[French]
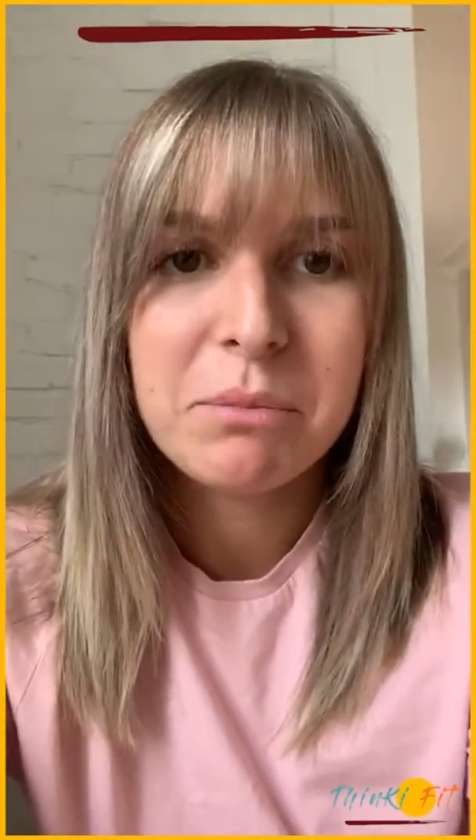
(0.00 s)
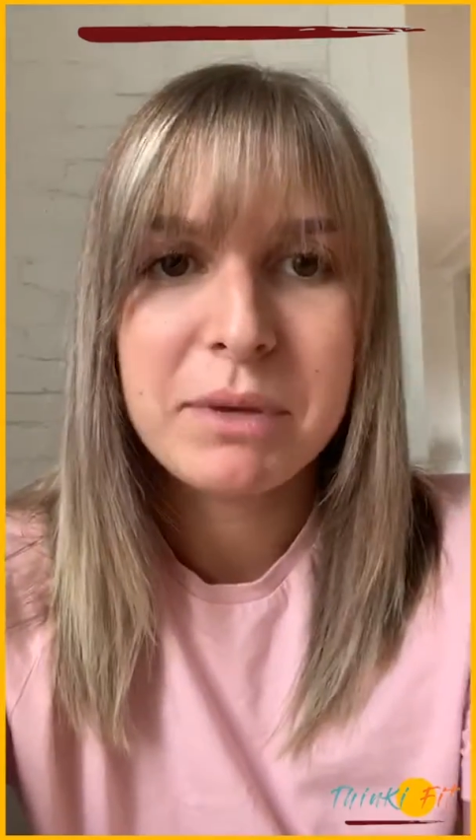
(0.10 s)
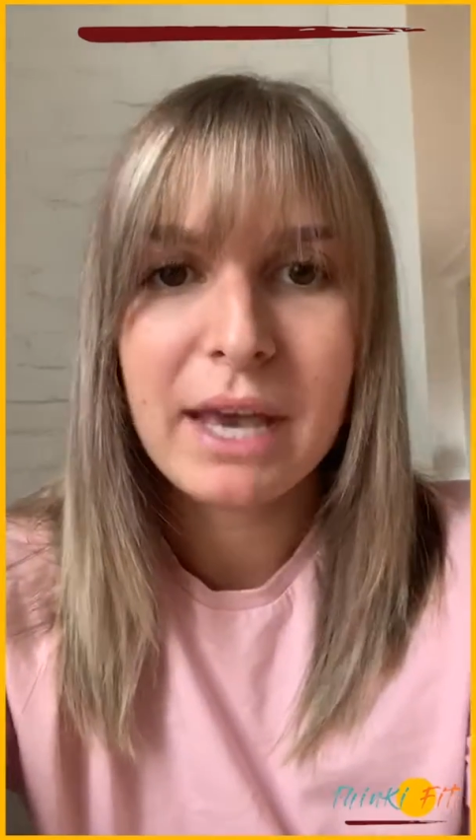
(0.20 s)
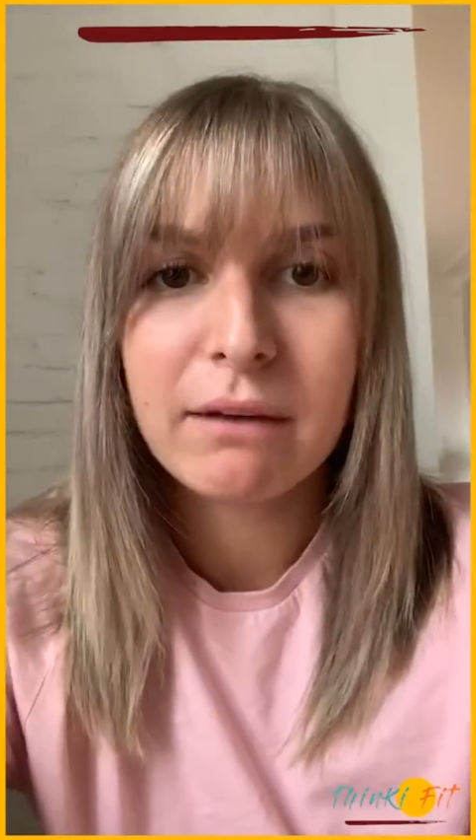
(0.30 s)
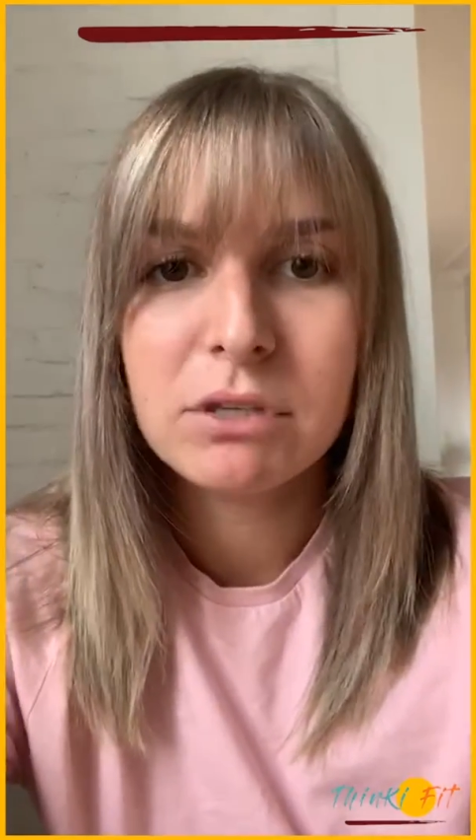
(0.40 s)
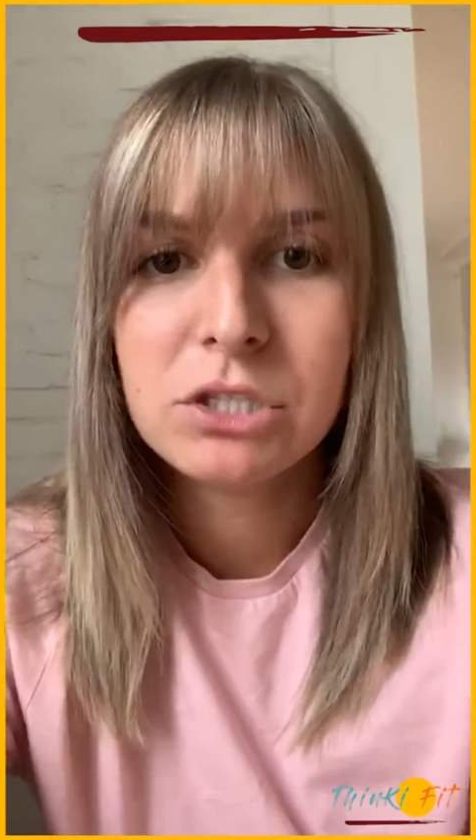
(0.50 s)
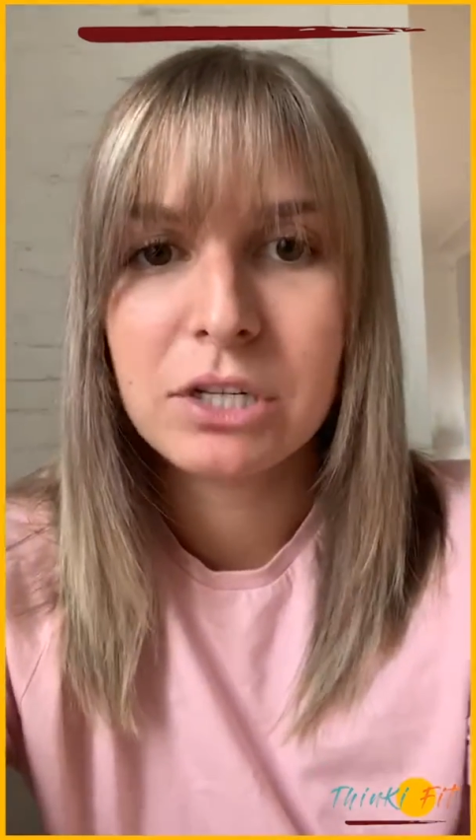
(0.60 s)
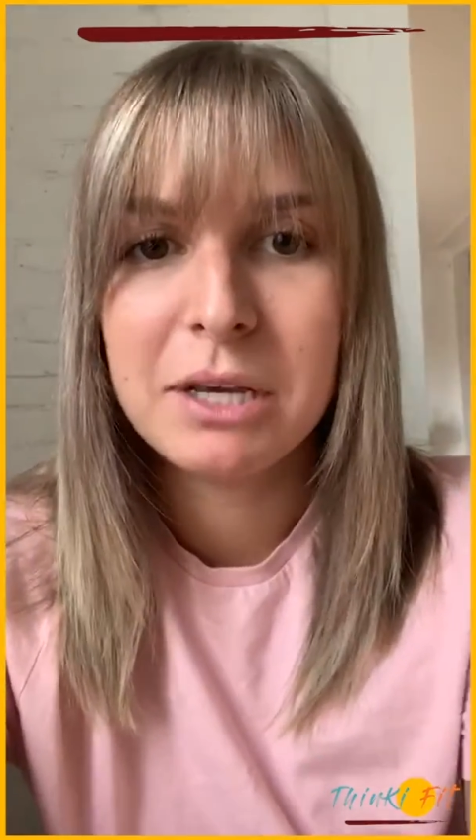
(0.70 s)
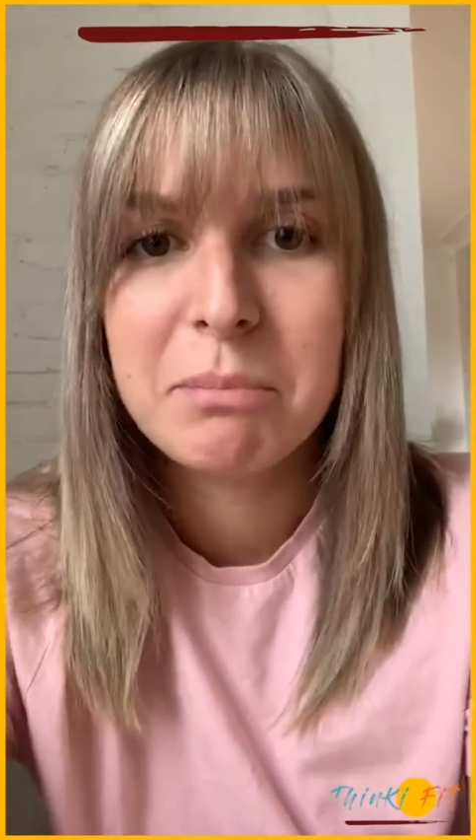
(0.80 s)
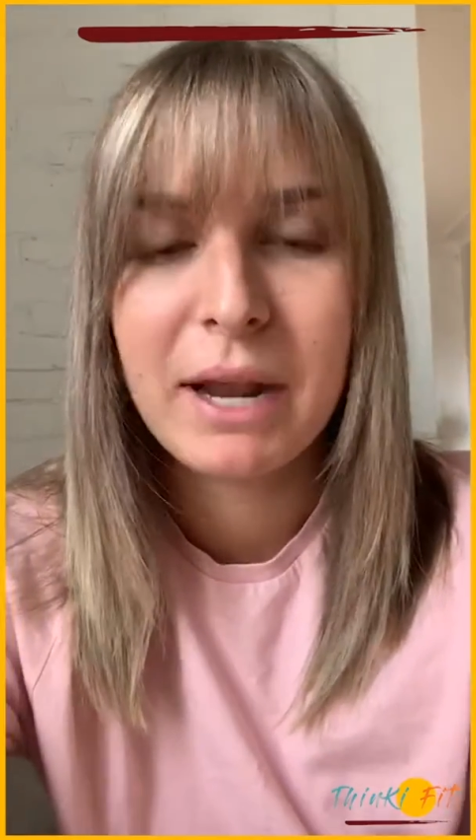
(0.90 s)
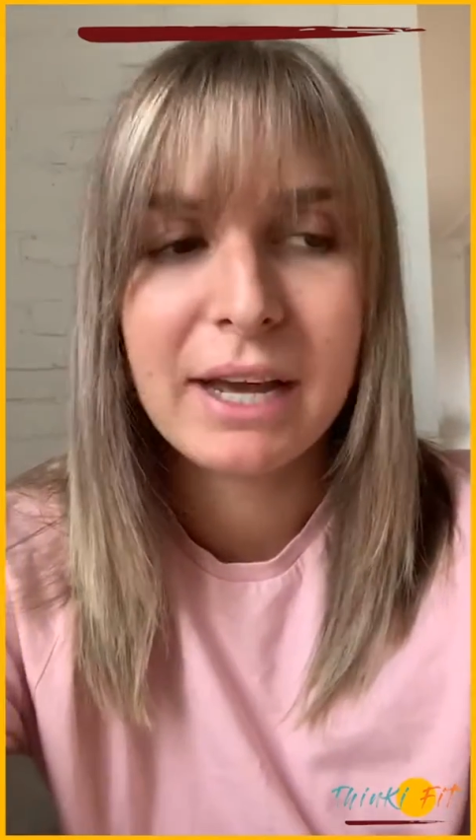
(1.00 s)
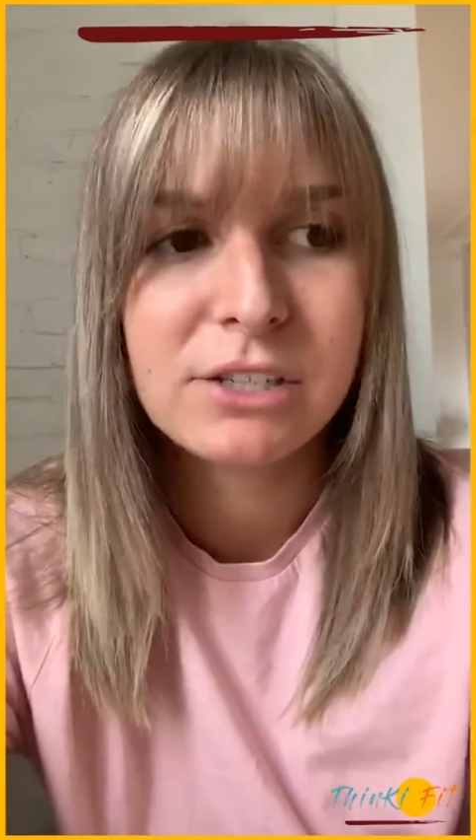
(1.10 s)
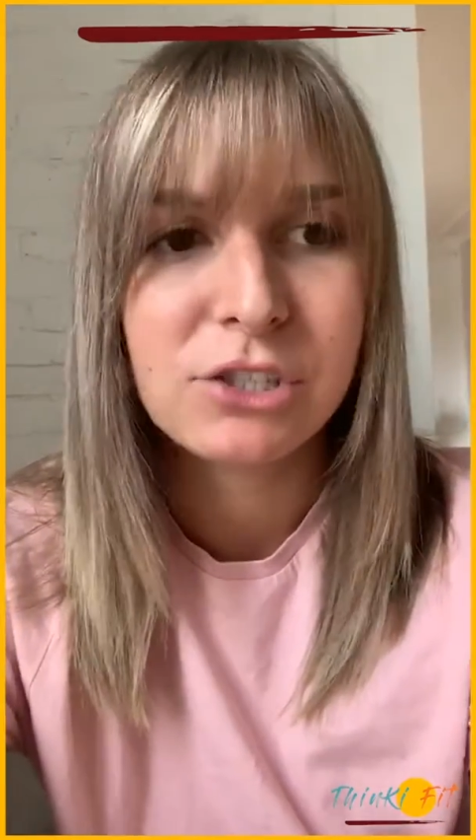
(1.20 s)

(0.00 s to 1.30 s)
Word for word: puis arrivée sur les plages,